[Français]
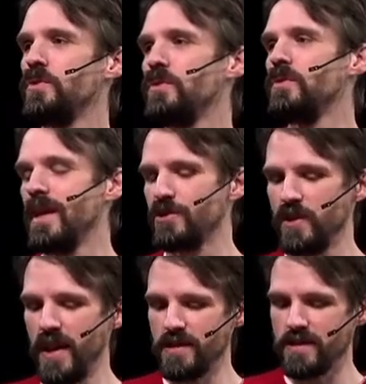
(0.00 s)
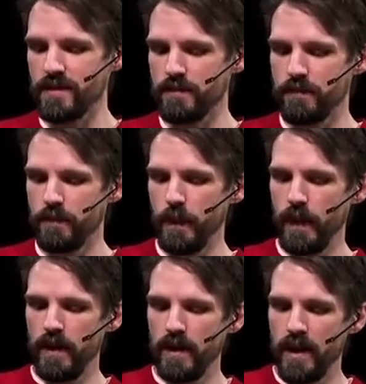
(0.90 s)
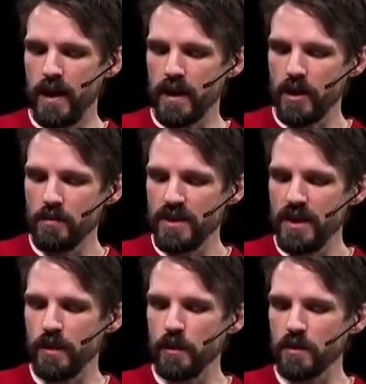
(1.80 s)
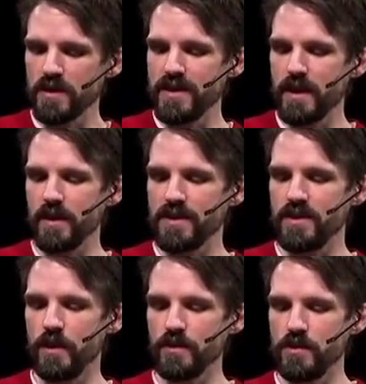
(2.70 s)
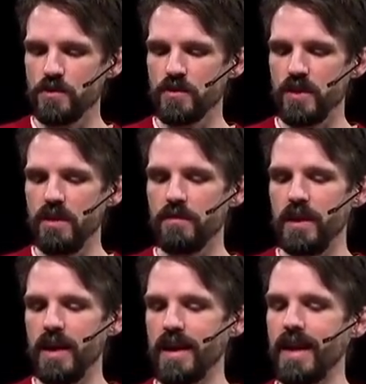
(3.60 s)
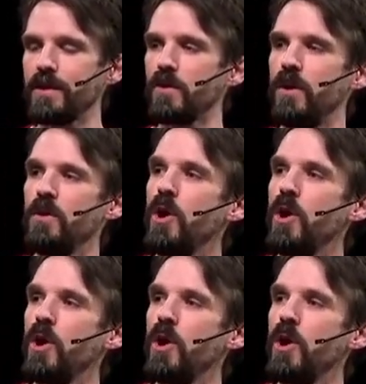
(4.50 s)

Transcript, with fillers: la Genèse. Euh, comme j'ai dit dans notre série précédente sur ce livre, il y a quatre ans,